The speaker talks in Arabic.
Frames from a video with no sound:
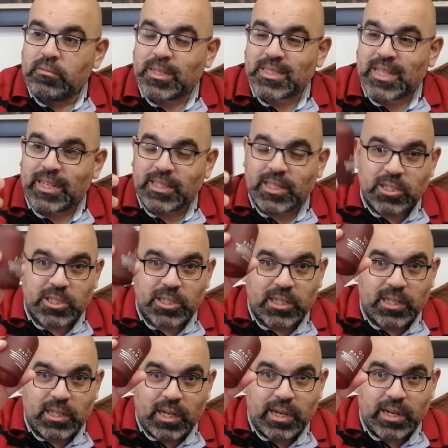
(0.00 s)
بس اكتر
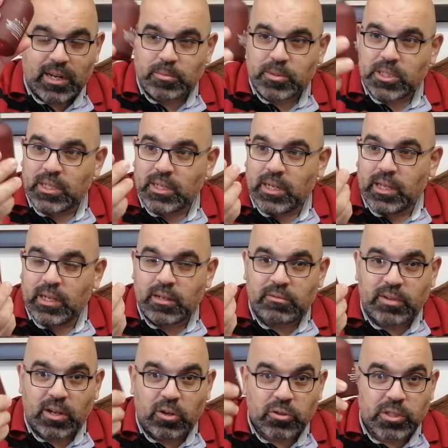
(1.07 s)
شيء اقرب شيء
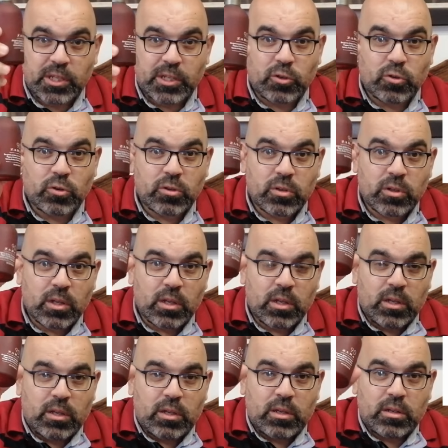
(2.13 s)
للفالنتينو
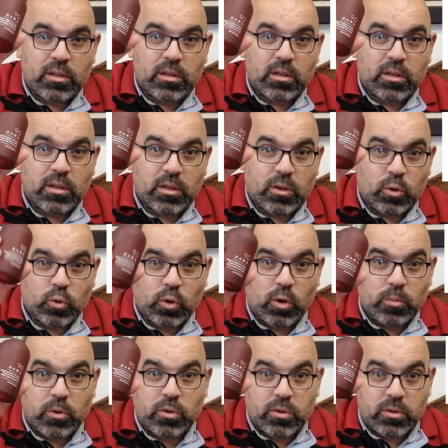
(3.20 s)

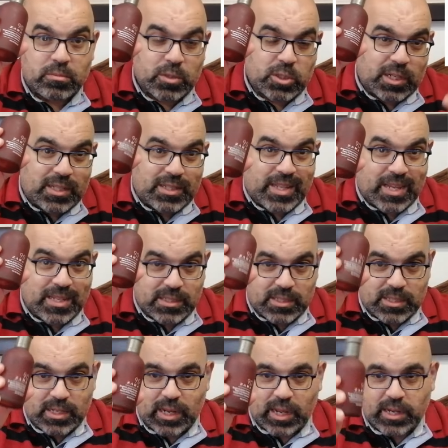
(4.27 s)
اوامو مش
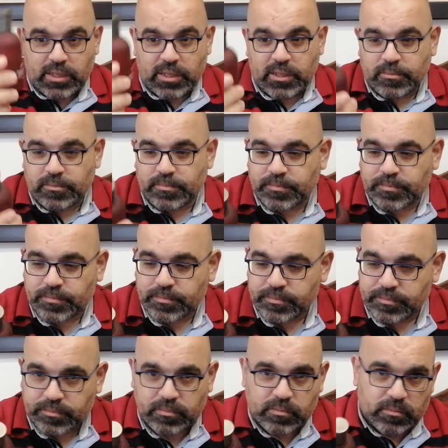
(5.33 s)
الانتنس العادي
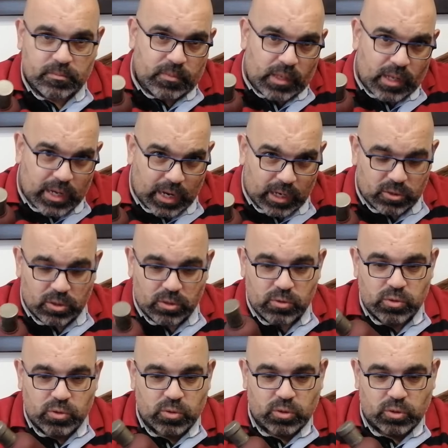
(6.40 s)
رح احط
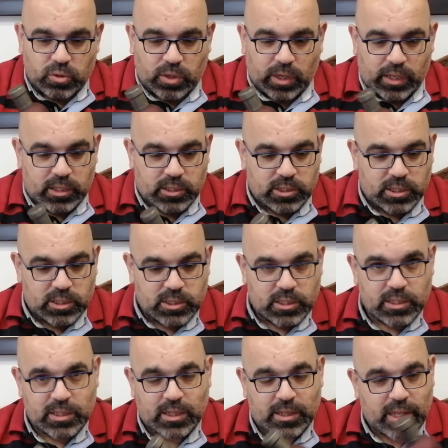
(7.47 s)
لكم صورته على
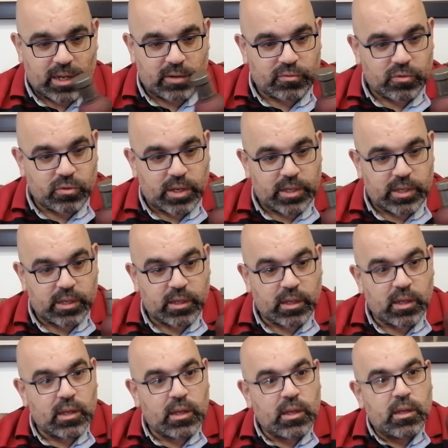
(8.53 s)
الشاشه لتعرفوا اي
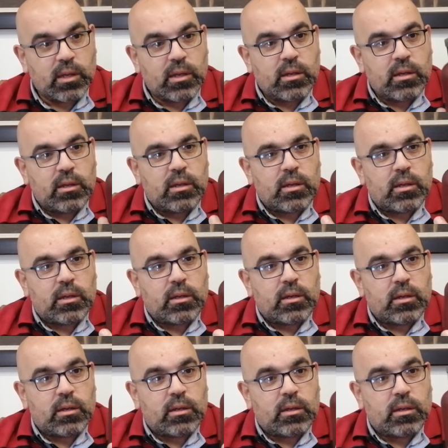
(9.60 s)

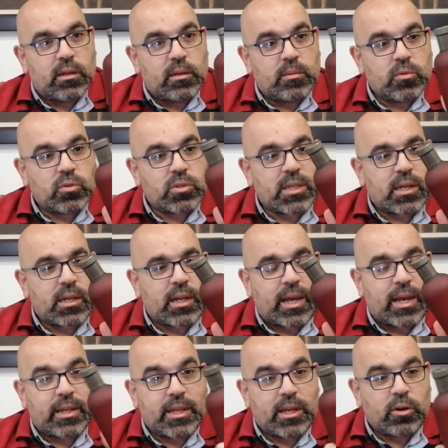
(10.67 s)
آه، بنوصل
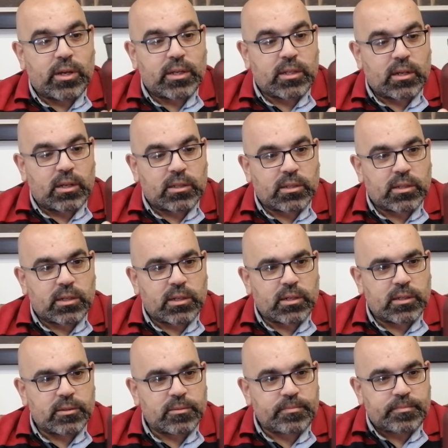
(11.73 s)
على ادائه هذا العطر